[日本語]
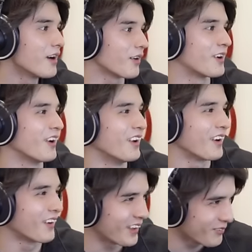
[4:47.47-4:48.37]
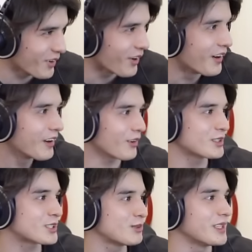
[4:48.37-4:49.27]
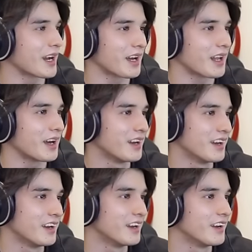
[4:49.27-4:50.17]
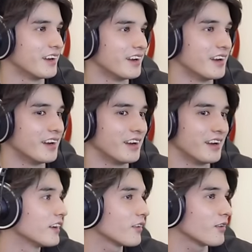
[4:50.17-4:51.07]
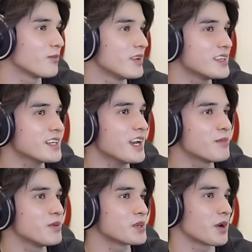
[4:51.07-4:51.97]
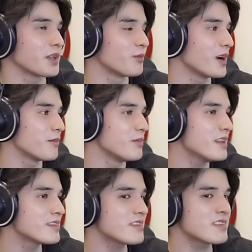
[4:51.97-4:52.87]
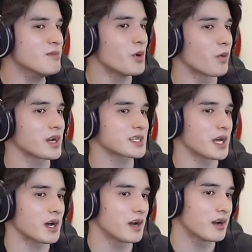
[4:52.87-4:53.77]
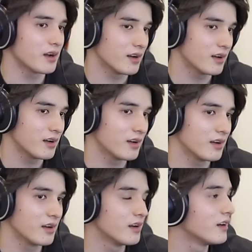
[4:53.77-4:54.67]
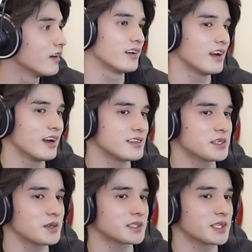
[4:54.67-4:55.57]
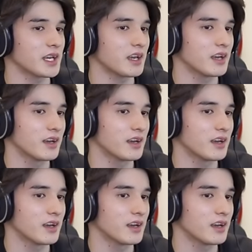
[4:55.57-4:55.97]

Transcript: この、これも、これも罪だから。この短い文章の中でお前は3つ罪を犯した。反省してください。